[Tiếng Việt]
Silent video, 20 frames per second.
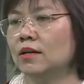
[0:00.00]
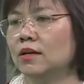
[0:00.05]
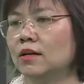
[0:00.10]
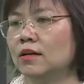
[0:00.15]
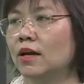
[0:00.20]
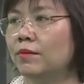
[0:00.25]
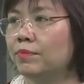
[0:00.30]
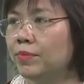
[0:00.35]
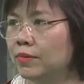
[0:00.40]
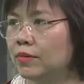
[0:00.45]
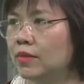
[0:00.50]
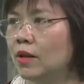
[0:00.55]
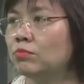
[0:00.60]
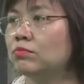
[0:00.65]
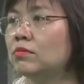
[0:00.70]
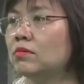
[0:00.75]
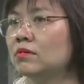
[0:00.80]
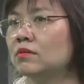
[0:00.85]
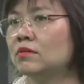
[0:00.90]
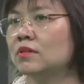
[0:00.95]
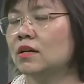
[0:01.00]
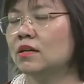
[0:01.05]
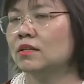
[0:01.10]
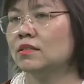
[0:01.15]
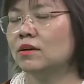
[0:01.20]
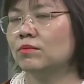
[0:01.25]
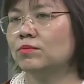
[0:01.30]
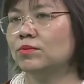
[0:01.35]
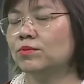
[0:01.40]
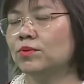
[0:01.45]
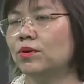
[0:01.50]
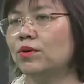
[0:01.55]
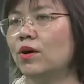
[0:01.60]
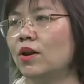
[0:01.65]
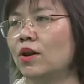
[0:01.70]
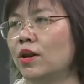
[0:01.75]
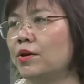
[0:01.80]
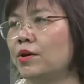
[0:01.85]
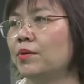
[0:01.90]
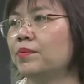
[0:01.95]
cấp độc, trong chúng tôi
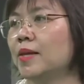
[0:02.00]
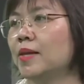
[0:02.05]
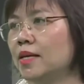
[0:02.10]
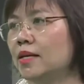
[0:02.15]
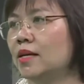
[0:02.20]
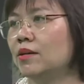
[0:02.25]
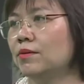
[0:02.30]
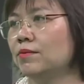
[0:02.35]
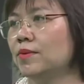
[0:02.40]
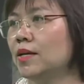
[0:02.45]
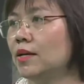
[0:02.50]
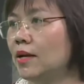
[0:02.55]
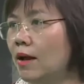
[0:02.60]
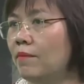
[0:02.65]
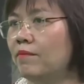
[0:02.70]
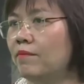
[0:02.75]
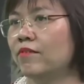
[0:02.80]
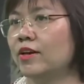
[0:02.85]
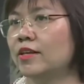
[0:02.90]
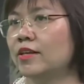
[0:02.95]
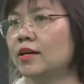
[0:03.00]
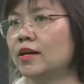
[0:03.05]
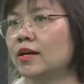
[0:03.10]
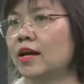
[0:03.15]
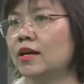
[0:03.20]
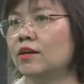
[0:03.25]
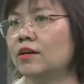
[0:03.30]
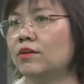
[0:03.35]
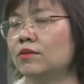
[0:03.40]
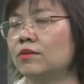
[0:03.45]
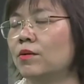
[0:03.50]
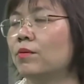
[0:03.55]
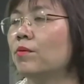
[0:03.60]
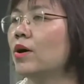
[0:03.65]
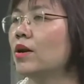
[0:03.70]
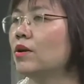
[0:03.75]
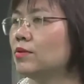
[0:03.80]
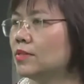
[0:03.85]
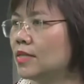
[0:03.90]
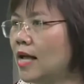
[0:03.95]
gọi là độc tính ấy, độc tính cấp, và những cái hậu
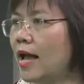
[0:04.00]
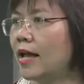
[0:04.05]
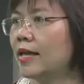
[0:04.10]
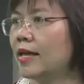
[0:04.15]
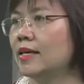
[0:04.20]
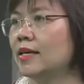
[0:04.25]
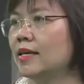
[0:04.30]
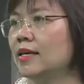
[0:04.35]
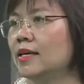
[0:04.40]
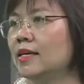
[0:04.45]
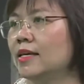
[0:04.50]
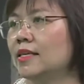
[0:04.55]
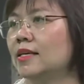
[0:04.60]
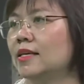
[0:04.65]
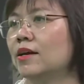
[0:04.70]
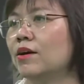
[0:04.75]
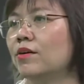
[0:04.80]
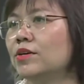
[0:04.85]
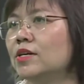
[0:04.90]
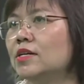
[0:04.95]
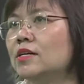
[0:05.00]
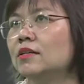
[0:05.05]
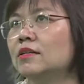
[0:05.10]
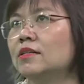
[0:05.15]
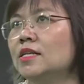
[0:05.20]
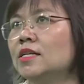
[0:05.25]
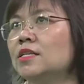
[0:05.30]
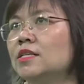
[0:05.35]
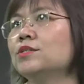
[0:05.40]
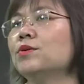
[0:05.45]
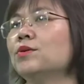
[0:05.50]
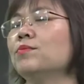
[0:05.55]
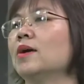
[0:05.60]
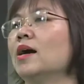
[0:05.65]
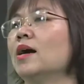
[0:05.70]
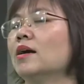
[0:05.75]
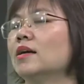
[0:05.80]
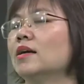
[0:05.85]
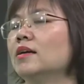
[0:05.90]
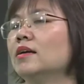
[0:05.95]
quả lâu dài. Thì có những nhìn chung
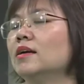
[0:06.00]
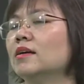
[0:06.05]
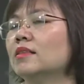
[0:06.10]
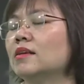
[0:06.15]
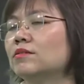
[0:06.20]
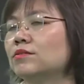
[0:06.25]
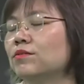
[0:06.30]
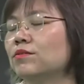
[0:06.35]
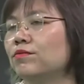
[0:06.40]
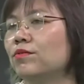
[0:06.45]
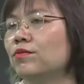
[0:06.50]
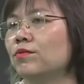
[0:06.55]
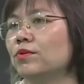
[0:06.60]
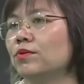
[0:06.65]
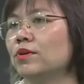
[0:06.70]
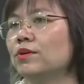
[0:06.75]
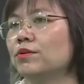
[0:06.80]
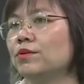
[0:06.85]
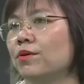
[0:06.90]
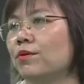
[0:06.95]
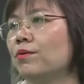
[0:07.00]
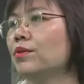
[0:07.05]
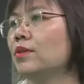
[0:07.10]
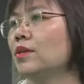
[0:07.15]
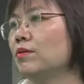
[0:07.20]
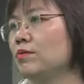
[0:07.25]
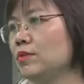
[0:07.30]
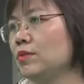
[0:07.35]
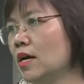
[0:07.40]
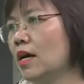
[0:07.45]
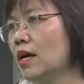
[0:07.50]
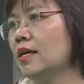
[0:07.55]
các cái tác dụng phụ như nôn, tiêu chảy,